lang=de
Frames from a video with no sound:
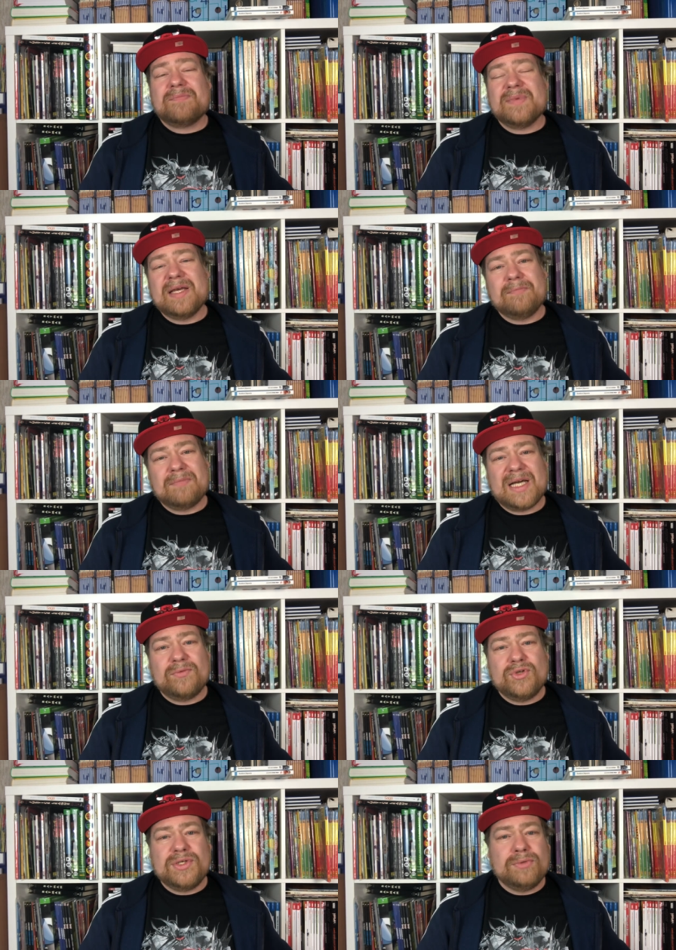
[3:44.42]
In
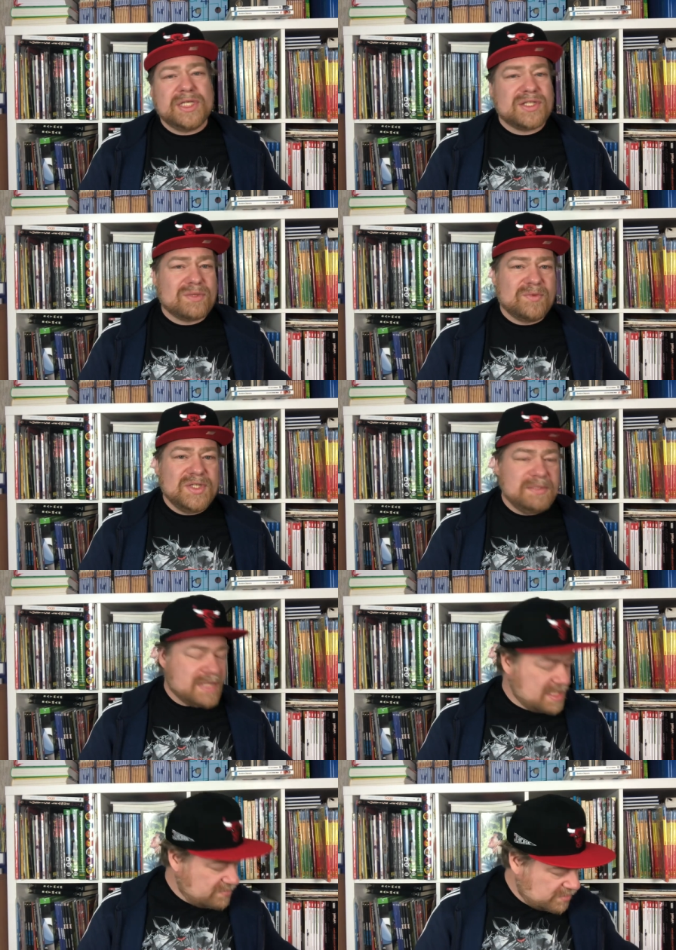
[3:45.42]
meinem Reread zum
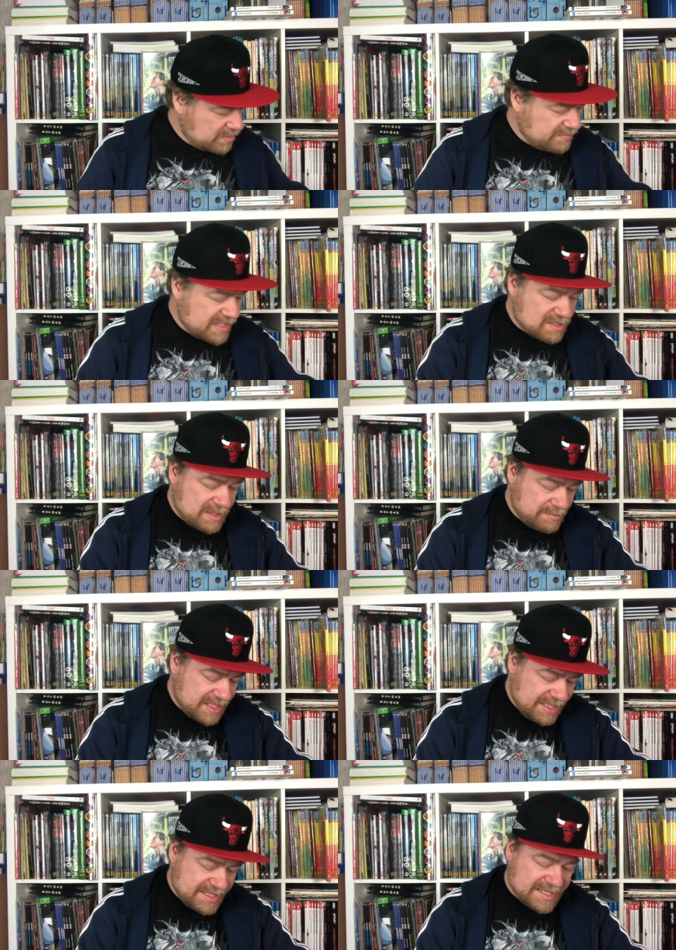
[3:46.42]
ultimativen Universum habe ich
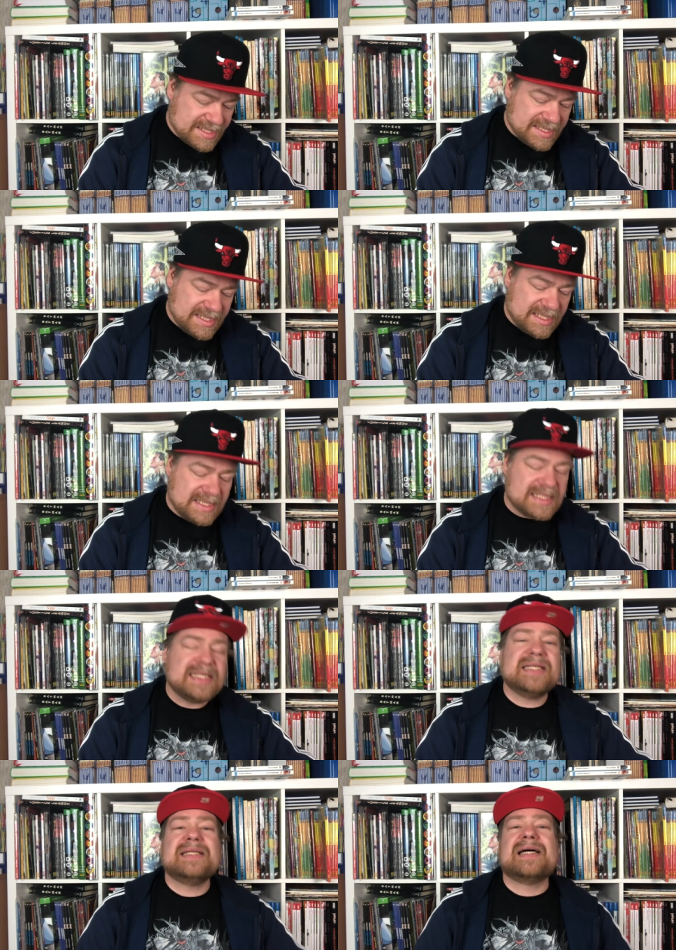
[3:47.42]
ja letztens gesagt, dass
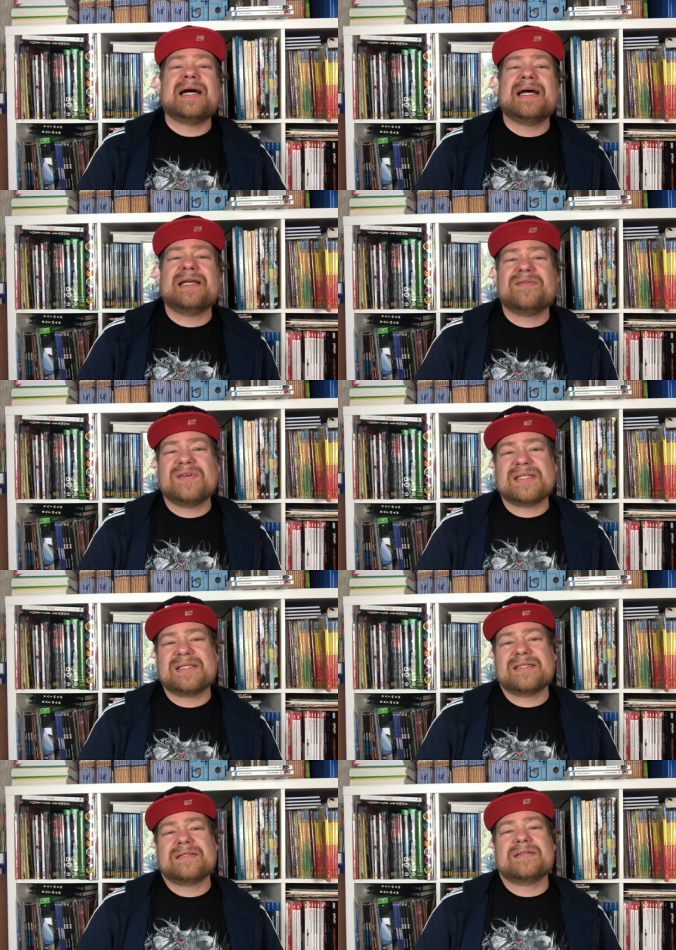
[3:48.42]
ich ihn da
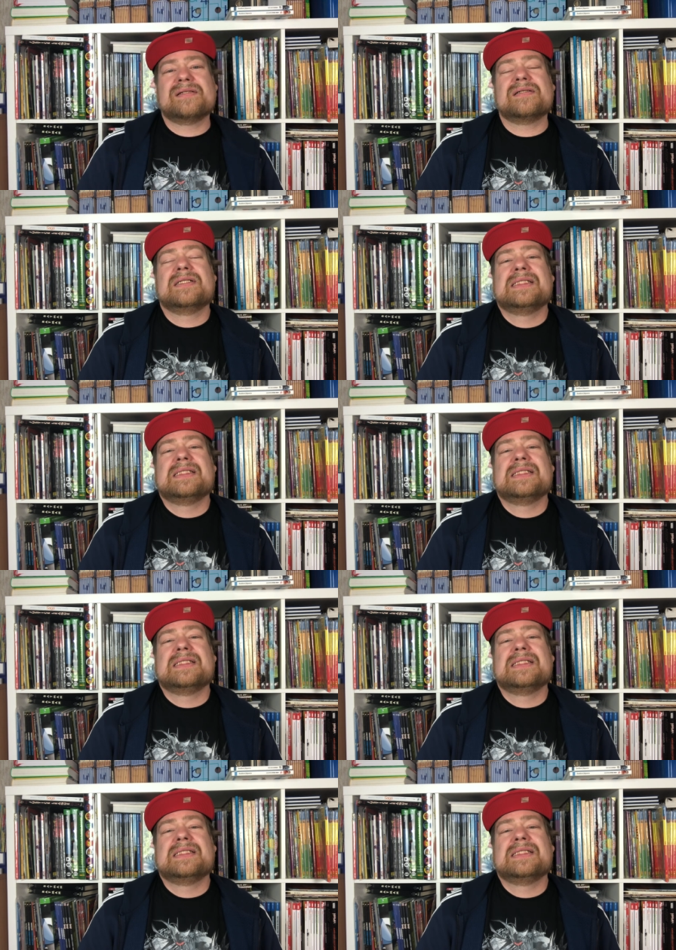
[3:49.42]
etwas... Äh,